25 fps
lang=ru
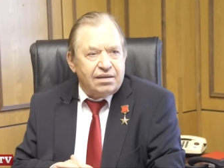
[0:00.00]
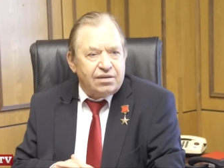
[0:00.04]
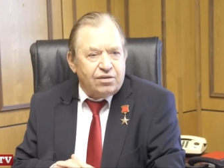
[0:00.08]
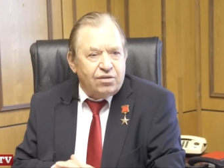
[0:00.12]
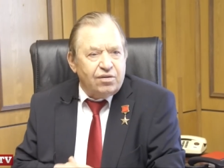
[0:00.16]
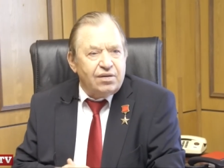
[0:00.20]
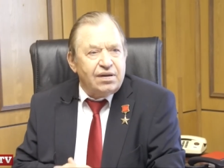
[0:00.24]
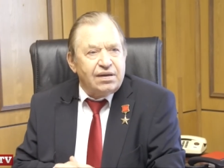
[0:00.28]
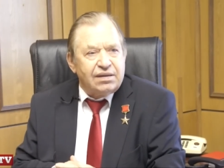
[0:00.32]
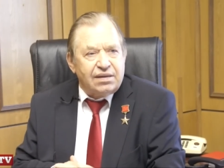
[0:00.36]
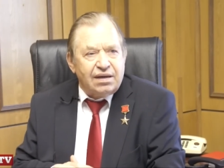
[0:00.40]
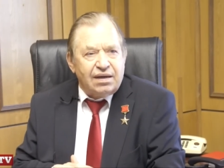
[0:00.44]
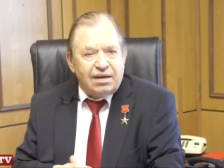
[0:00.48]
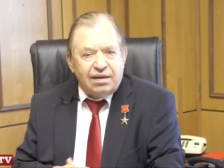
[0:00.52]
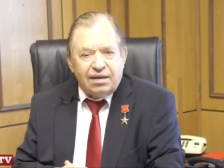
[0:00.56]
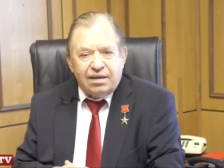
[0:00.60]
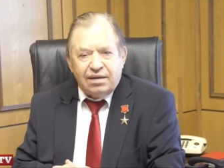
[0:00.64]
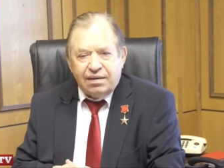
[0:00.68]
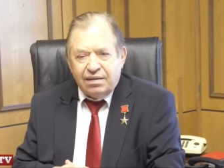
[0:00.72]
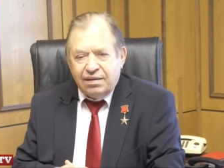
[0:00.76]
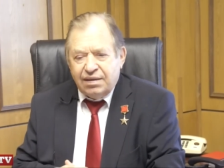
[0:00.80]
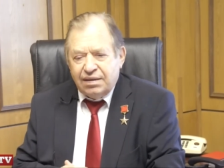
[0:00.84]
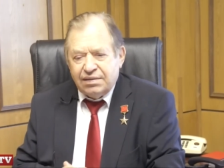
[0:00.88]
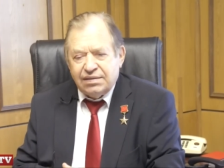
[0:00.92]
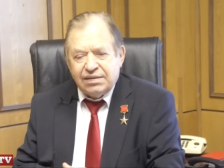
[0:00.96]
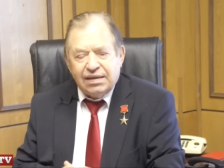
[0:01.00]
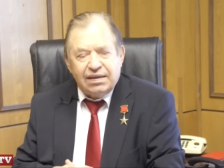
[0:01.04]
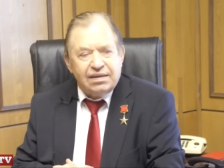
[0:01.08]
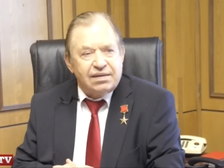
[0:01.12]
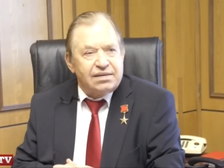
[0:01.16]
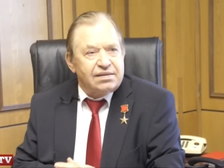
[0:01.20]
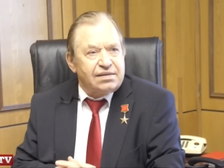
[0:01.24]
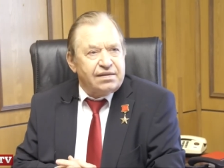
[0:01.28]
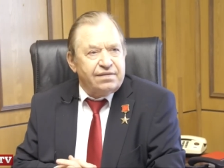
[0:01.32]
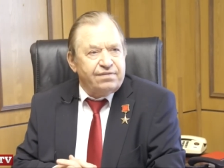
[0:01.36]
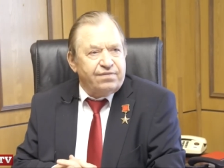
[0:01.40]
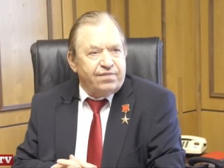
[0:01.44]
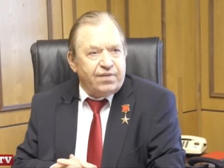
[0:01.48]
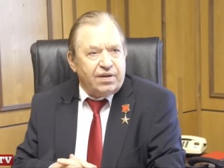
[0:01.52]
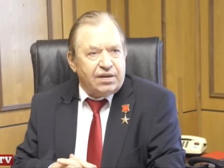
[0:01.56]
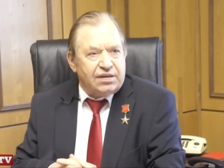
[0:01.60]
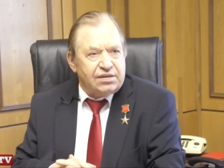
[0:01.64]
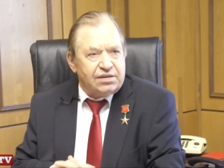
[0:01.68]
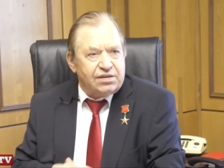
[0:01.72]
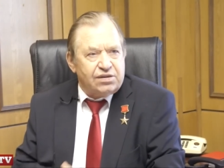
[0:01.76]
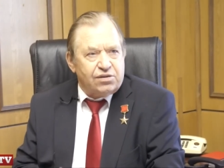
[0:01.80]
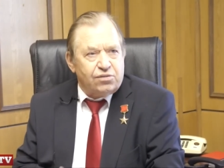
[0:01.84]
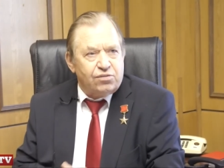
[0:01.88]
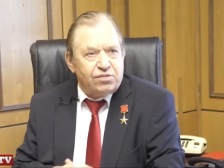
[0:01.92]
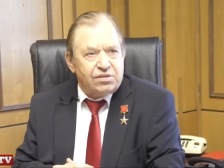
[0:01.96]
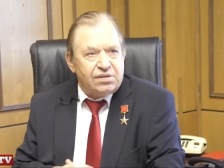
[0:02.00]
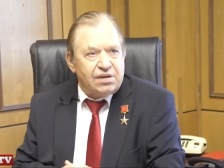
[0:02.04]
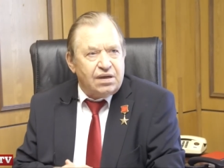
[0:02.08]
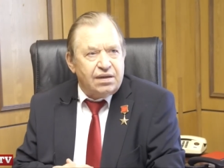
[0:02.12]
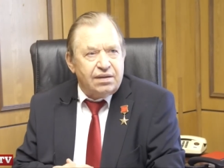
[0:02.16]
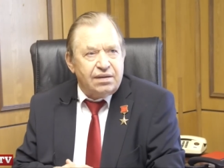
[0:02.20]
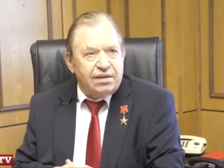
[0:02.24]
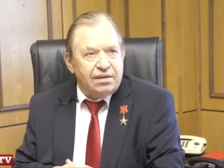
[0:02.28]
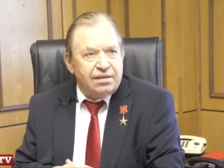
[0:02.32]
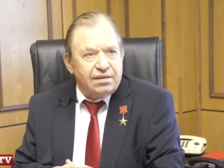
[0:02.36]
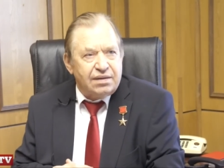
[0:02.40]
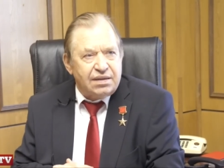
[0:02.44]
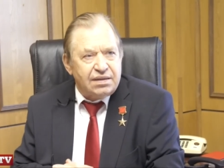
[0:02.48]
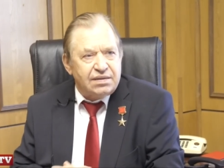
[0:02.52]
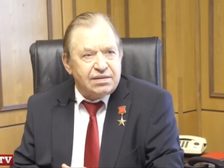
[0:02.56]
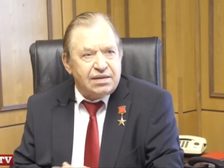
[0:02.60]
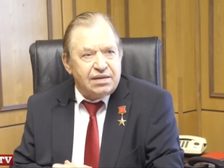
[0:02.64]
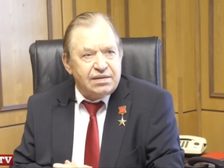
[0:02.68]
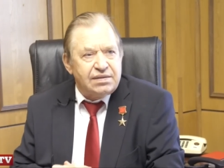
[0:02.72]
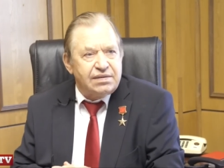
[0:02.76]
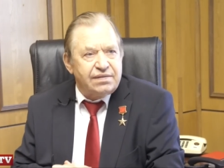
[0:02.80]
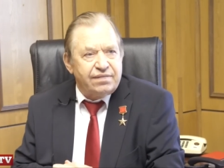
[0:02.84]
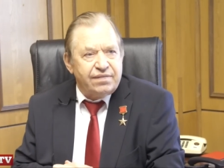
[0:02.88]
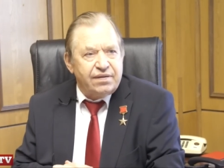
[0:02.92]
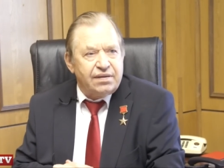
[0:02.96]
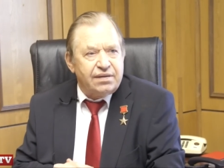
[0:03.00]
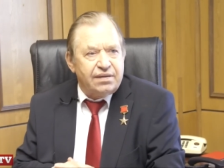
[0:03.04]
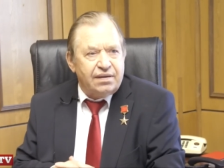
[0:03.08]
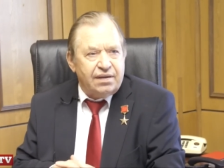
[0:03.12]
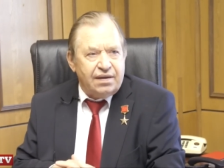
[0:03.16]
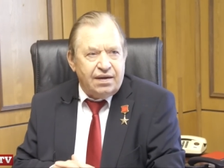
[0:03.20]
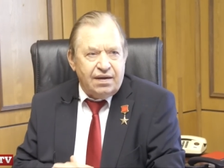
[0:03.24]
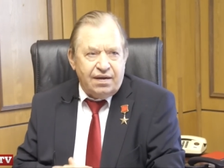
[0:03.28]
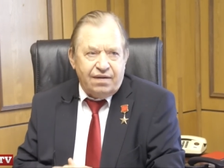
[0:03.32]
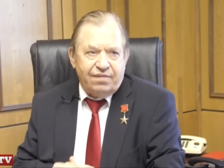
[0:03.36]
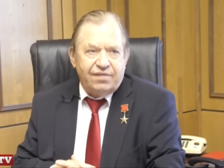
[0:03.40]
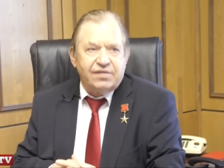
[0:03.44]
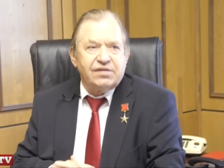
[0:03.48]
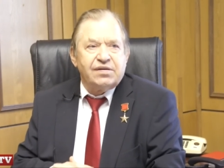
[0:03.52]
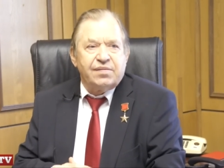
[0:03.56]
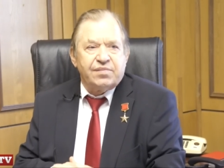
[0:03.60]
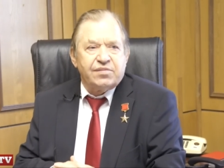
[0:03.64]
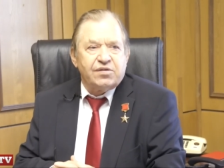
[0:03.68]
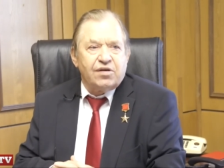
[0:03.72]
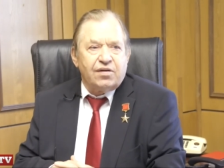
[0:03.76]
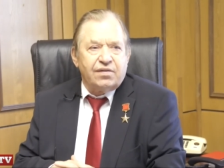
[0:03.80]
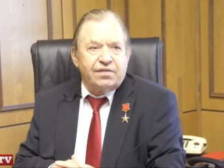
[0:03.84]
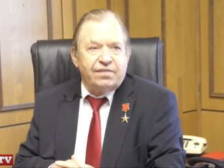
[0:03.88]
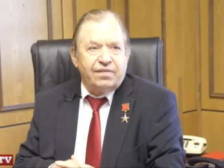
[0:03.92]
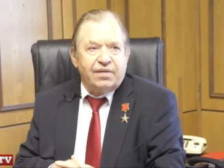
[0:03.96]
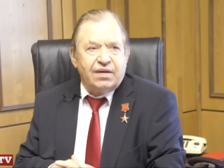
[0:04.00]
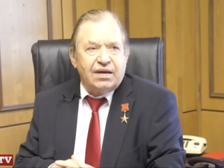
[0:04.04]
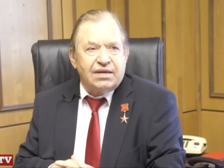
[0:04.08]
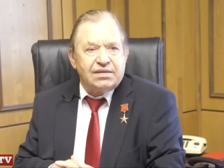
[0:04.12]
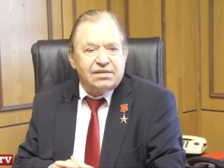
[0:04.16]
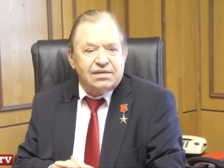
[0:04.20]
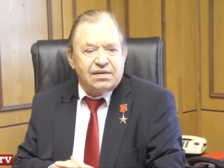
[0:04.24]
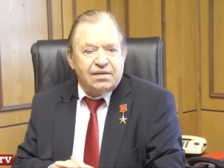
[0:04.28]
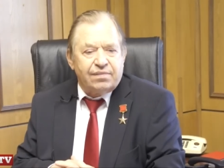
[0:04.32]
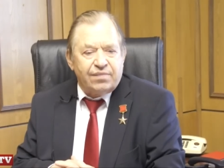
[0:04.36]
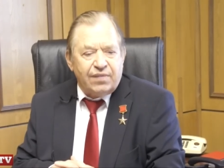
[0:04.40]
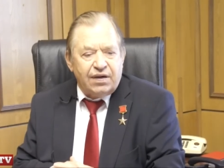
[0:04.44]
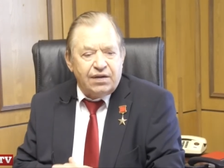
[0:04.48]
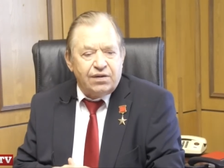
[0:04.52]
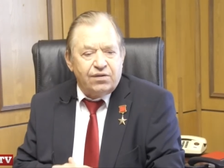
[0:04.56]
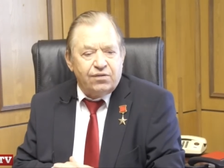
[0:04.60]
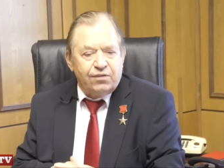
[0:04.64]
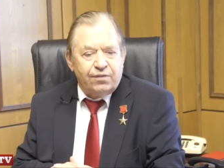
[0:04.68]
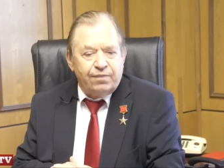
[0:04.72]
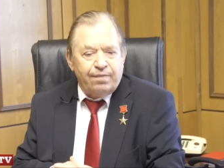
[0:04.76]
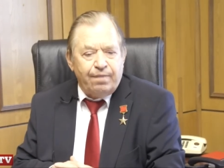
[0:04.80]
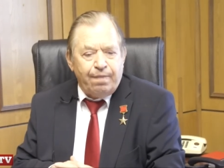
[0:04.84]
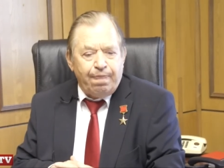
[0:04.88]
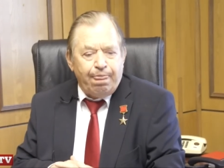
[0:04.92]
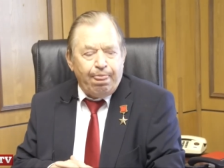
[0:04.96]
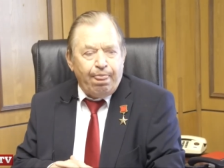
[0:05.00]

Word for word: То ли это касается французское нашествие в 812 году,